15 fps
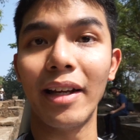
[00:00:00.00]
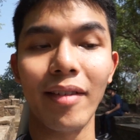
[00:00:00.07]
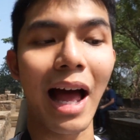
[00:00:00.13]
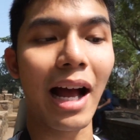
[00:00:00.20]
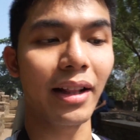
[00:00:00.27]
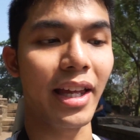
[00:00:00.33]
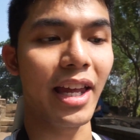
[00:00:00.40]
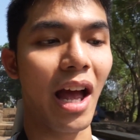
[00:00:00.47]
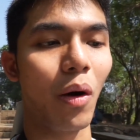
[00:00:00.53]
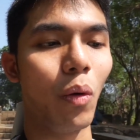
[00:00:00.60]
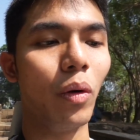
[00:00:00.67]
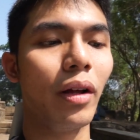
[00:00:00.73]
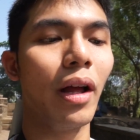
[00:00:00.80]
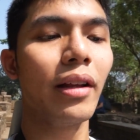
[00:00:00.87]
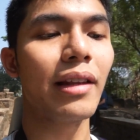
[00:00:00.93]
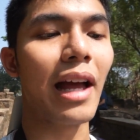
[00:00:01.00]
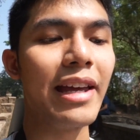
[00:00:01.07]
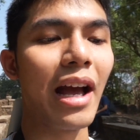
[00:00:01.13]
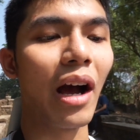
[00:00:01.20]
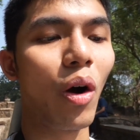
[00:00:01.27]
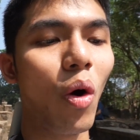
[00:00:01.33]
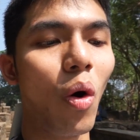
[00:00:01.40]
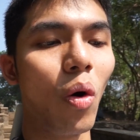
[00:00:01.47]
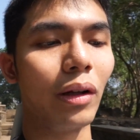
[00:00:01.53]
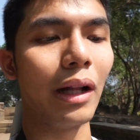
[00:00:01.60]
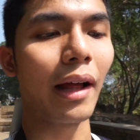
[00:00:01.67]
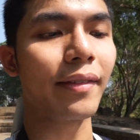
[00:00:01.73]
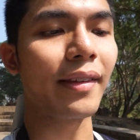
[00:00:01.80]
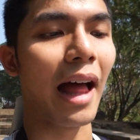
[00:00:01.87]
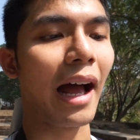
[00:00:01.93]
ในร่างเดียว แต่ยังคง
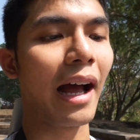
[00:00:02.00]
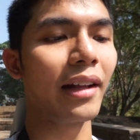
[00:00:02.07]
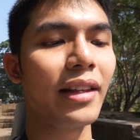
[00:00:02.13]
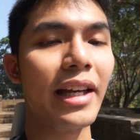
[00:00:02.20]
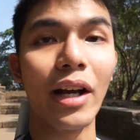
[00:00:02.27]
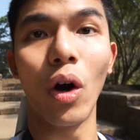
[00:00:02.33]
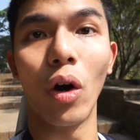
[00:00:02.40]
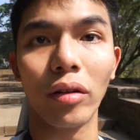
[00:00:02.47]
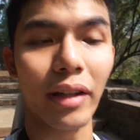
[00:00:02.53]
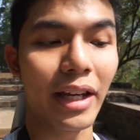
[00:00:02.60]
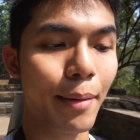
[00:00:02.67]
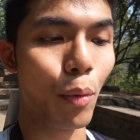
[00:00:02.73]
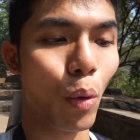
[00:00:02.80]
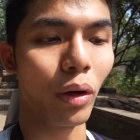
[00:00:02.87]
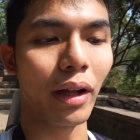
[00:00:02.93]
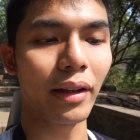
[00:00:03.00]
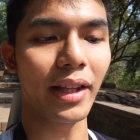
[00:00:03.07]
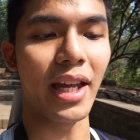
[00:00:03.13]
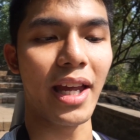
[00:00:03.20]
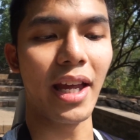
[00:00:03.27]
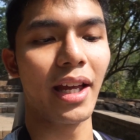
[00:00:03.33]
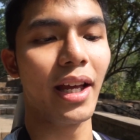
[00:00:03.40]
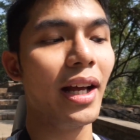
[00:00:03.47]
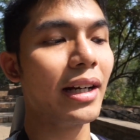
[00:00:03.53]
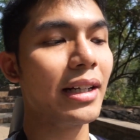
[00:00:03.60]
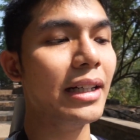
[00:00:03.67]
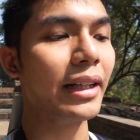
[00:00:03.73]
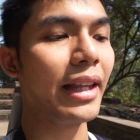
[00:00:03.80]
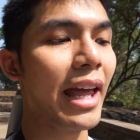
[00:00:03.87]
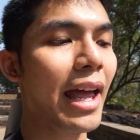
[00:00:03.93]
รักษาคติของตีมูลติ
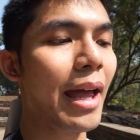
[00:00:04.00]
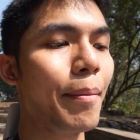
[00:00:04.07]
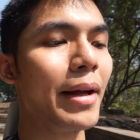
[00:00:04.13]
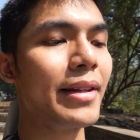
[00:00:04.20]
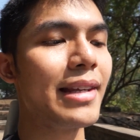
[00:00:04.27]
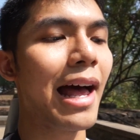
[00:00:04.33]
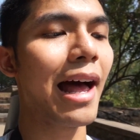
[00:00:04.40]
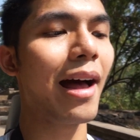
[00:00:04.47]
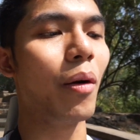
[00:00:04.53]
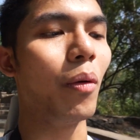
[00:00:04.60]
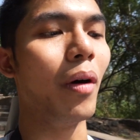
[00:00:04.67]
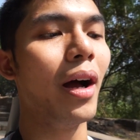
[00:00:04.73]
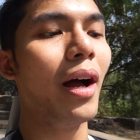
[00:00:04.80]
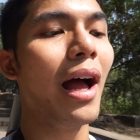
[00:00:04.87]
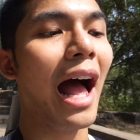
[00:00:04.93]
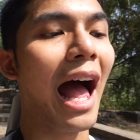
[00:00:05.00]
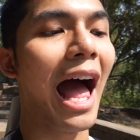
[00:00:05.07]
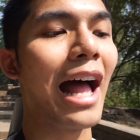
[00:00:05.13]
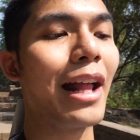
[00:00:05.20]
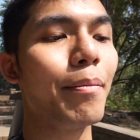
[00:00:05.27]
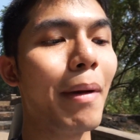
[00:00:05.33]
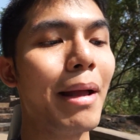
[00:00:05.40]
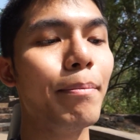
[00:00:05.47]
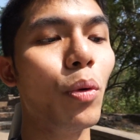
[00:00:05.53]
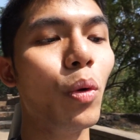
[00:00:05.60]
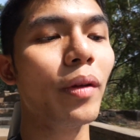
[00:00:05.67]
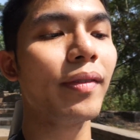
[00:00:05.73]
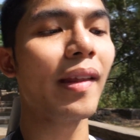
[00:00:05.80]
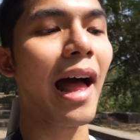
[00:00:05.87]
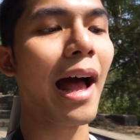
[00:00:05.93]
คือเทพเจ้าอันเป็นผู้
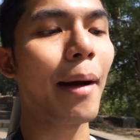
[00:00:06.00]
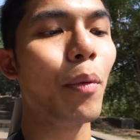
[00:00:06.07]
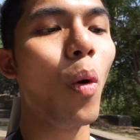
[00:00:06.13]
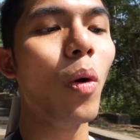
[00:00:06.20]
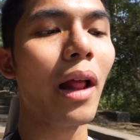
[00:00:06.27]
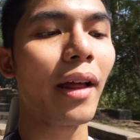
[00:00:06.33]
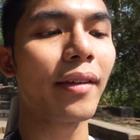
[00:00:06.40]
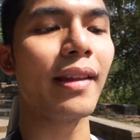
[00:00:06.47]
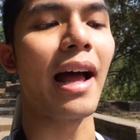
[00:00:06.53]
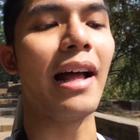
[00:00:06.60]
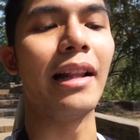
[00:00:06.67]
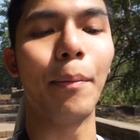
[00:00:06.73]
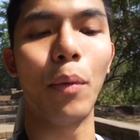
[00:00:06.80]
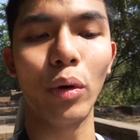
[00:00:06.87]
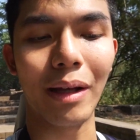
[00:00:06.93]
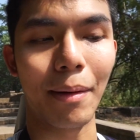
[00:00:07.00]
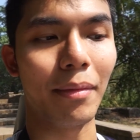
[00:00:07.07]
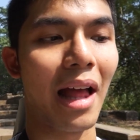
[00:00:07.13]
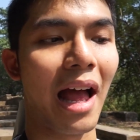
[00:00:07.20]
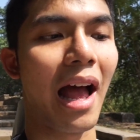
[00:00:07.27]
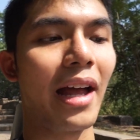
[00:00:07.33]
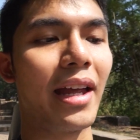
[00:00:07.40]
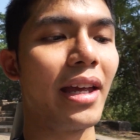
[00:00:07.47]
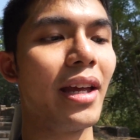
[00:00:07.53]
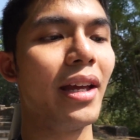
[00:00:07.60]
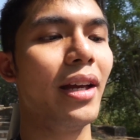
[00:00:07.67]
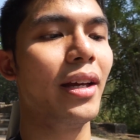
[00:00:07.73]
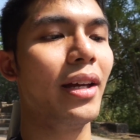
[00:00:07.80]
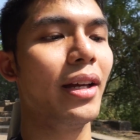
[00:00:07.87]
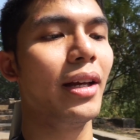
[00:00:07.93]
สร้างผู้รักษาและผู้ทำลาย
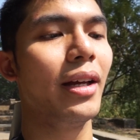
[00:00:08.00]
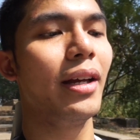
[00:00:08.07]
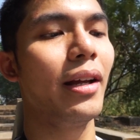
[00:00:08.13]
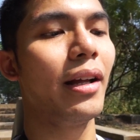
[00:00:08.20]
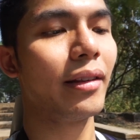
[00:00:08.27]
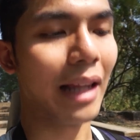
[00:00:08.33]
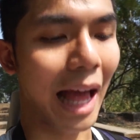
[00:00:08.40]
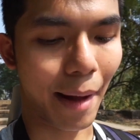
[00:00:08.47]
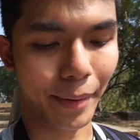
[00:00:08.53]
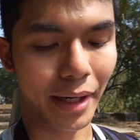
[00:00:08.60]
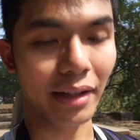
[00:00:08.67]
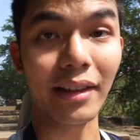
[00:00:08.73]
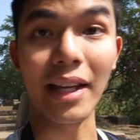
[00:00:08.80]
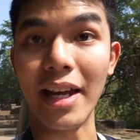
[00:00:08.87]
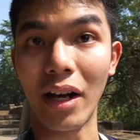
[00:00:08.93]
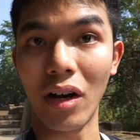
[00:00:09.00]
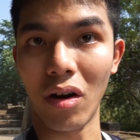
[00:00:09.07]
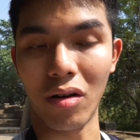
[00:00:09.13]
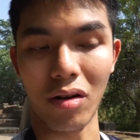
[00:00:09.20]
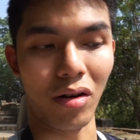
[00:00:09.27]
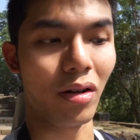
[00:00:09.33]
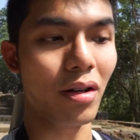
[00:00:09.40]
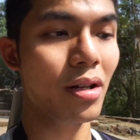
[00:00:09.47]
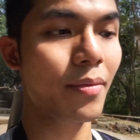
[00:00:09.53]
ตามคติของ